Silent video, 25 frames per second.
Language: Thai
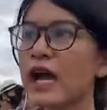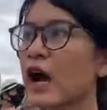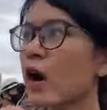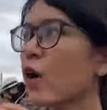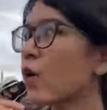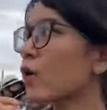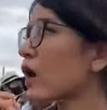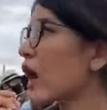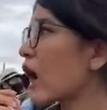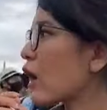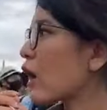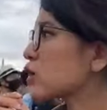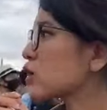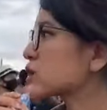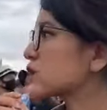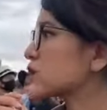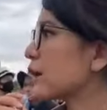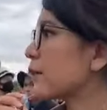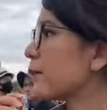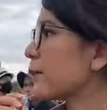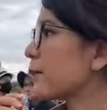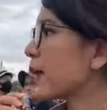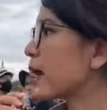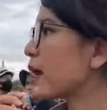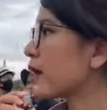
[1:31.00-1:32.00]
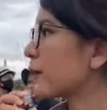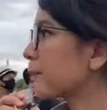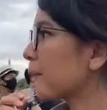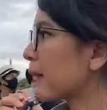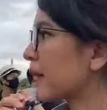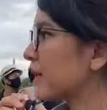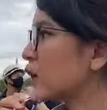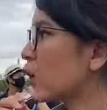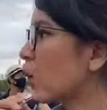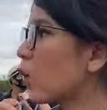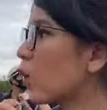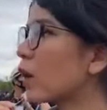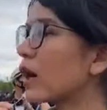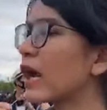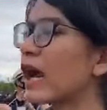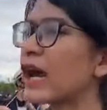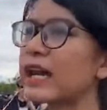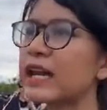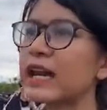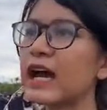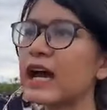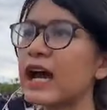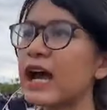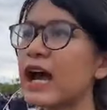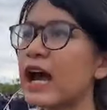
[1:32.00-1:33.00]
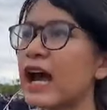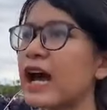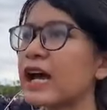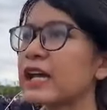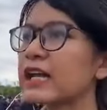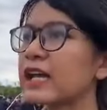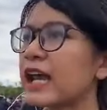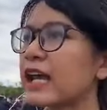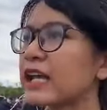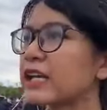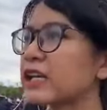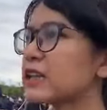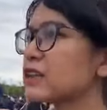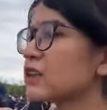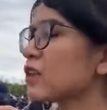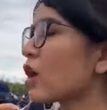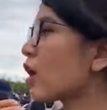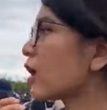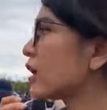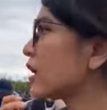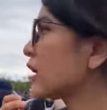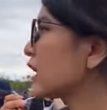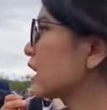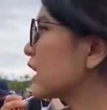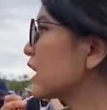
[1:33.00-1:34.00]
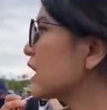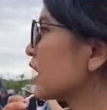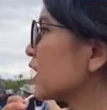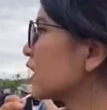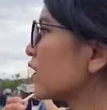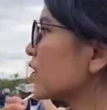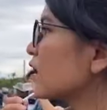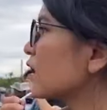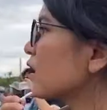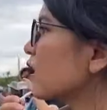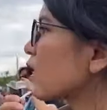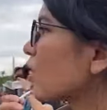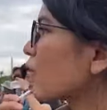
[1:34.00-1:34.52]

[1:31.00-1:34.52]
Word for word: เดี๋ยวเราจะเดินไปดูกันนะคะในตอนที่